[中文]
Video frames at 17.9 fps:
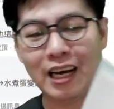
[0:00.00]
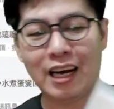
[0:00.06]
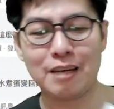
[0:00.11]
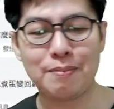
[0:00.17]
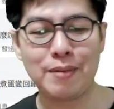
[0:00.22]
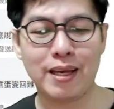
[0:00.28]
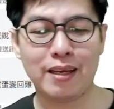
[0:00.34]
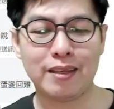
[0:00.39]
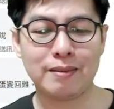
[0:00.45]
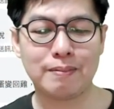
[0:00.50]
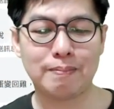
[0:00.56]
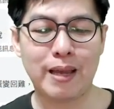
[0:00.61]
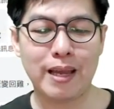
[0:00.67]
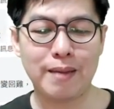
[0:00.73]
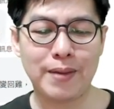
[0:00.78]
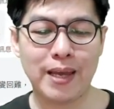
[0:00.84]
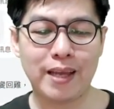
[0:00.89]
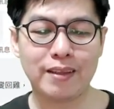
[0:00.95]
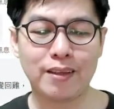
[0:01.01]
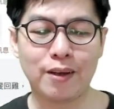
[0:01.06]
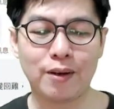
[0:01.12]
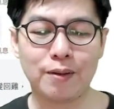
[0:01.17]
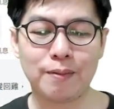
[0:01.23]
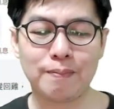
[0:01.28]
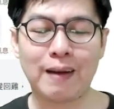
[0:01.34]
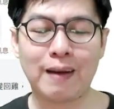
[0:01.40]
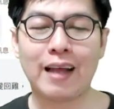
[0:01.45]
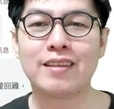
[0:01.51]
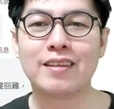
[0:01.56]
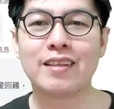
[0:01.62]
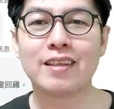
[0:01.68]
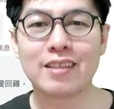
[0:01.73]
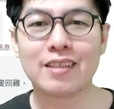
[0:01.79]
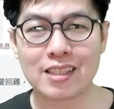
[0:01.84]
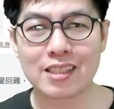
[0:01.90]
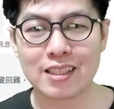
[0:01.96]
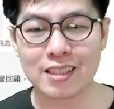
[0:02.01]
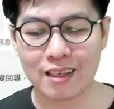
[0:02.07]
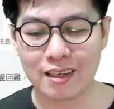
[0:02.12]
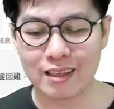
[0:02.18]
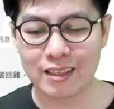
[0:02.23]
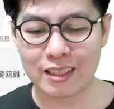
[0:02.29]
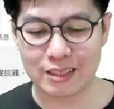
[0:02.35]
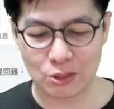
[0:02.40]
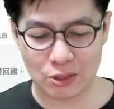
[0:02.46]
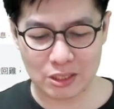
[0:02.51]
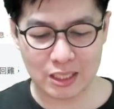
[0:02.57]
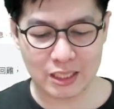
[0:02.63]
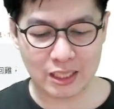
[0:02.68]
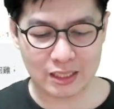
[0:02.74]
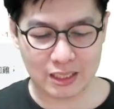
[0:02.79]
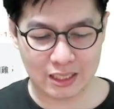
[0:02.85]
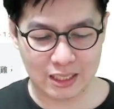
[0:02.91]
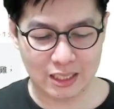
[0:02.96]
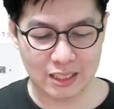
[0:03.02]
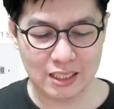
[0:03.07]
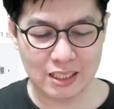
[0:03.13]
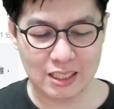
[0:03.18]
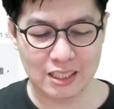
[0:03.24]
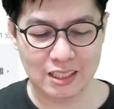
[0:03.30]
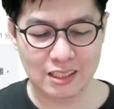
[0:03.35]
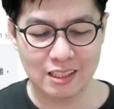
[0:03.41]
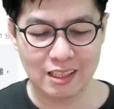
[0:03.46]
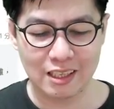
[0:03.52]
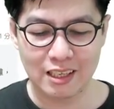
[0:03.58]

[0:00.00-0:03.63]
后里面每一篇都蛮励志的，是一个提醒。